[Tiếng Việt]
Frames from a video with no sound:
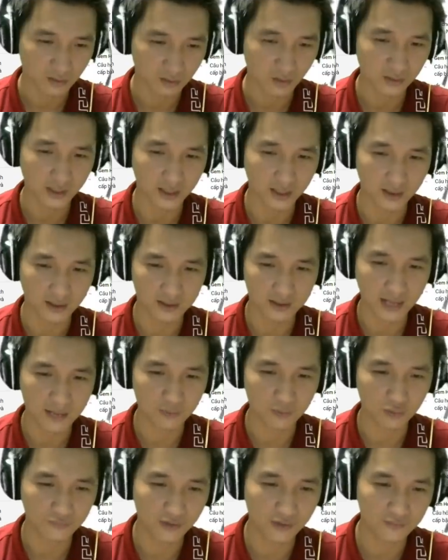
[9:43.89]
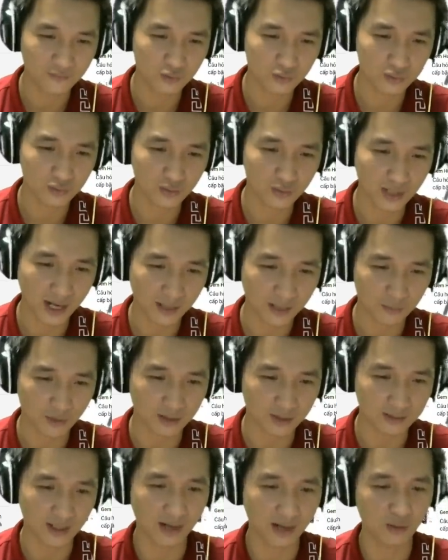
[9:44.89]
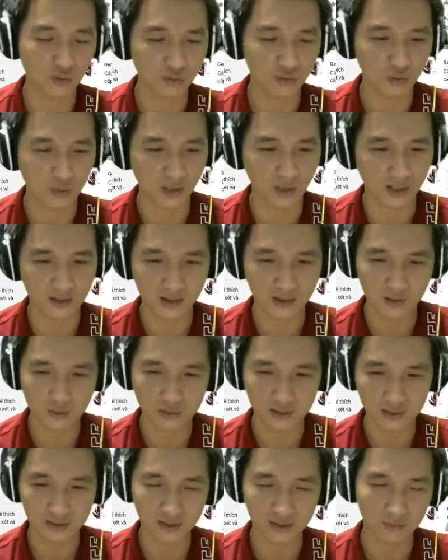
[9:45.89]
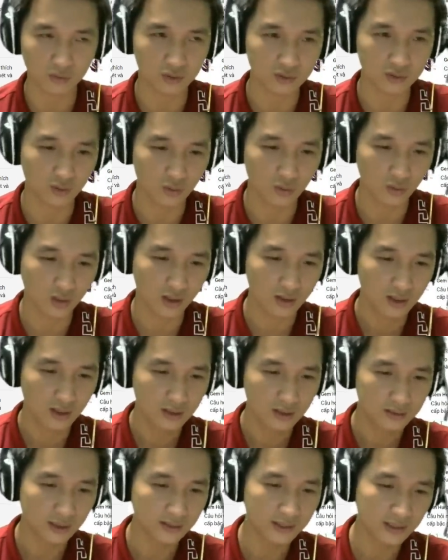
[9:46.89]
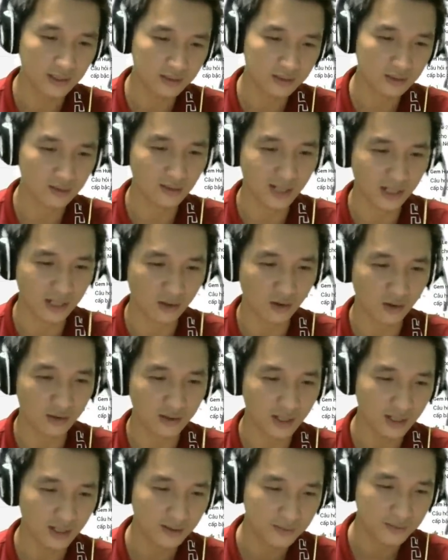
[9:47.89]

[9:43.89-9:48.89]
có thể ra một phương vũ trụ khác hoặc ra hỗn độn loạn lưu như trong một số tình tiết trước đã nói rồi đấy.